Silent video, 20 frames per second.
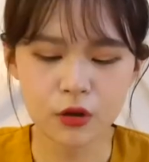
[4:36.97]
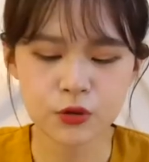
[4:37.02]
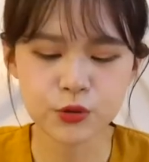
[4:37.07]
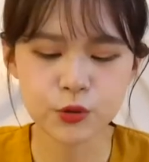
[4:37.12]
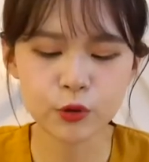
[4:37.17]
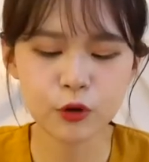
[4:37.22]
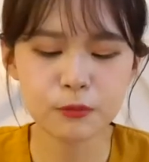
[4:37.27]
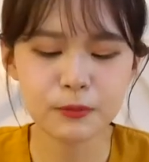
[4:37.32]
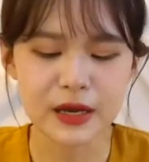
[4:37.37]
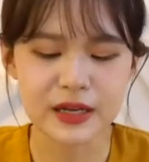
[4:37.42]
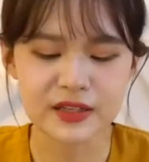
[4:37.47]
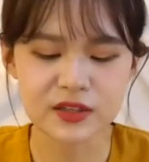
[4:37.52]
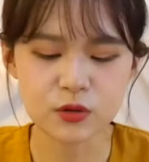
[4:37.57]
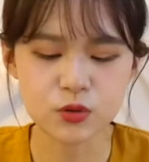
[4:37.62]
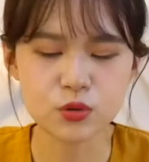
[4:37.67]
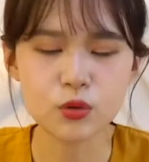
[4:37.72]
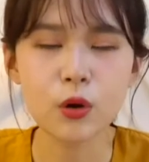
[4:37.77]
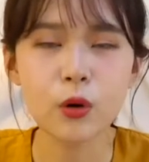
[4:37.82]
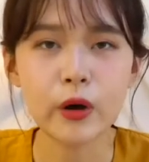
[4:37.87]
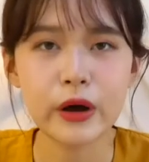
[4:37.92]
所以我每次
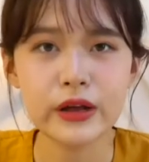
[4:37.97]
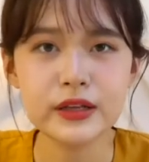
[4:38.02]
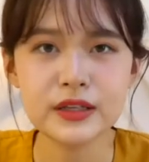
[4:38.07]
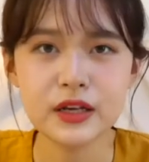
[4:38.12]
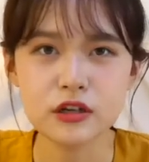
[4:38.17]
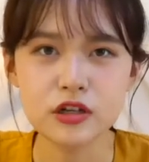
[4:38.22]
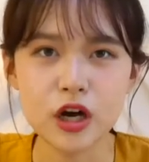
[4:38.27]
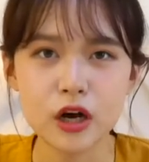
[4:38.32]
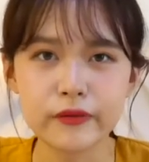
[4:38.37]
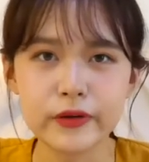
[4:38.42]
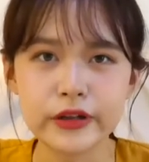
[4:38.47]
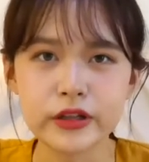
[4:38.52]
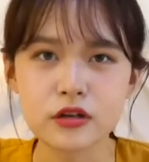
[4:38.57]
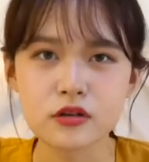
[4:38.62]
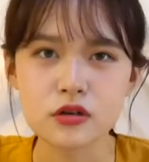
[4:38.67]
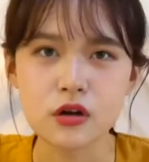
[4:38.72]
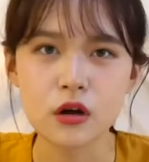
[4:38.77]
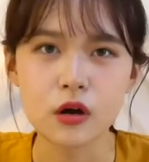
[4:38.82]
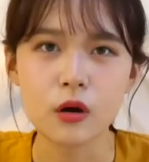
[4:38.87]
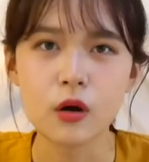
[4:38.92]
做花椰菜炒饭的
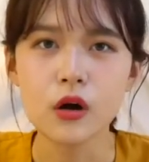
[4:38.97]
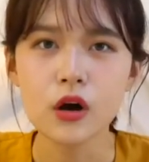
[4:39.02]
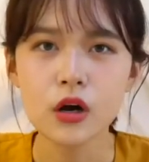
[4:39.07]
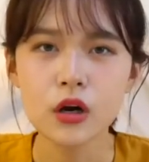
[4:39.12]
时候，